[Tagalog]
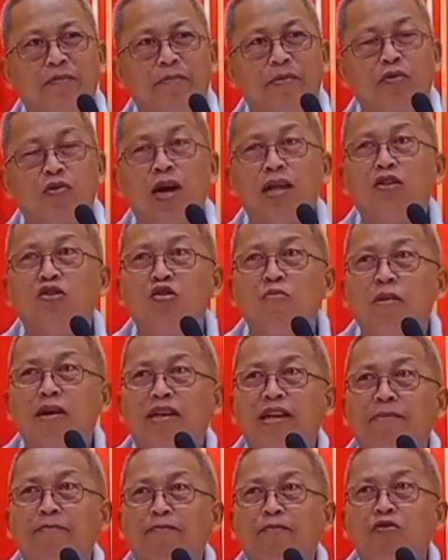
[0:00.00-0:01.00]
Pero kadto
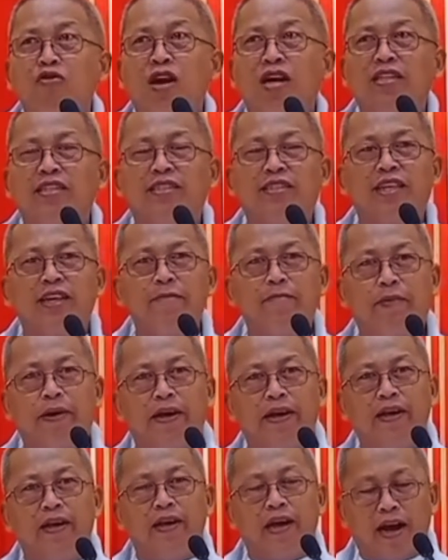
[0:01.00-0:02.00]
magyampungad sa
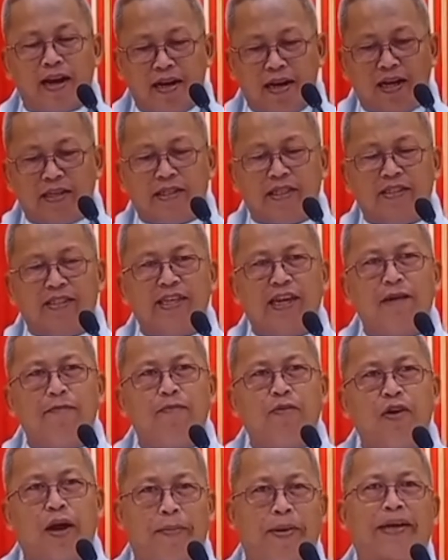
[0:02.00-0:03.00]
TV, anha sa
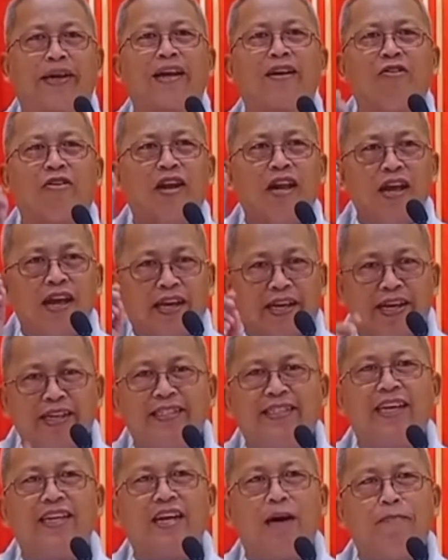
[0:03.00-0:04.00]
cellphone. Abi karon,
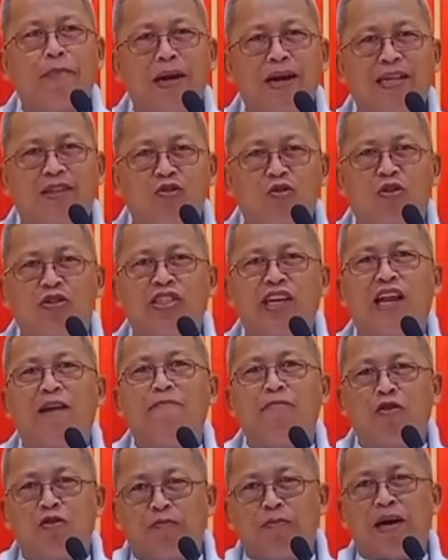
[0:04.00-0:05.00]
kinsay gapalit og
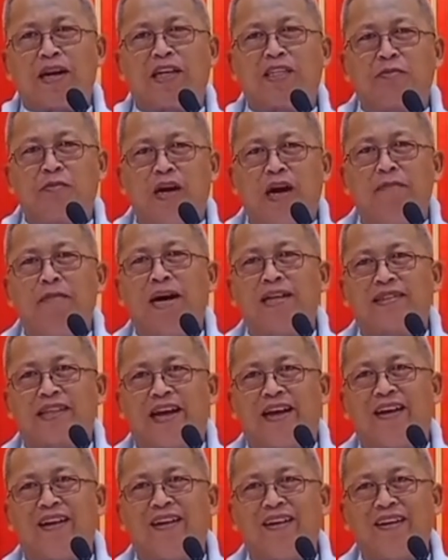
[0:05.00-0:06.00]
cellphone para sa mga
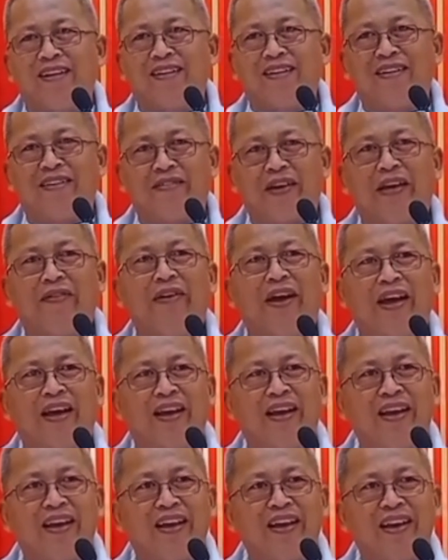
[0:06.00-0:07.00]
bata. Bebe.
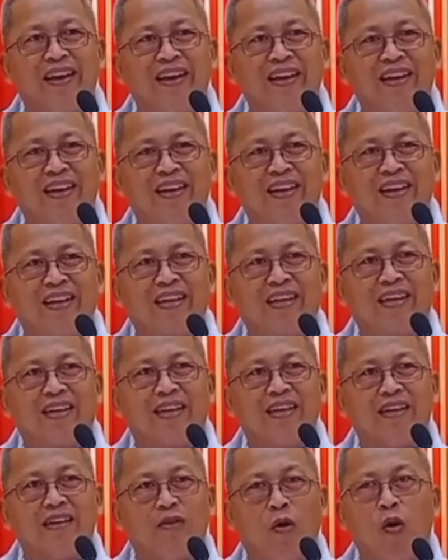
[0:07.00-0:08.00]

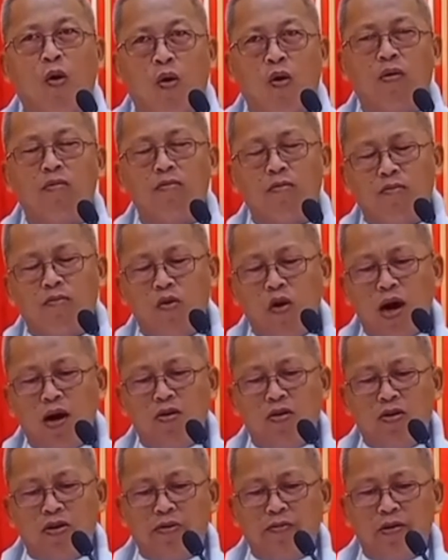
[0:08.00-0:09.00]
Oh,
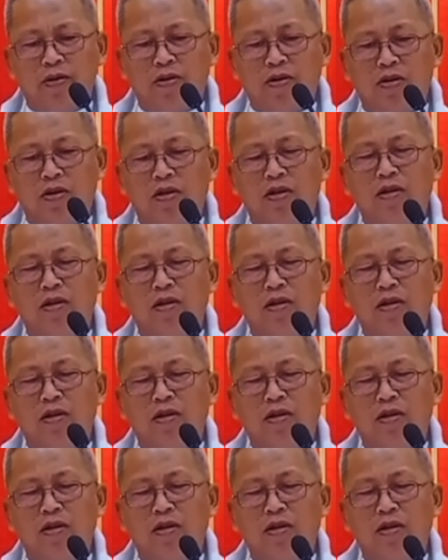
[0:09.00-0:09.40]
buangon mo.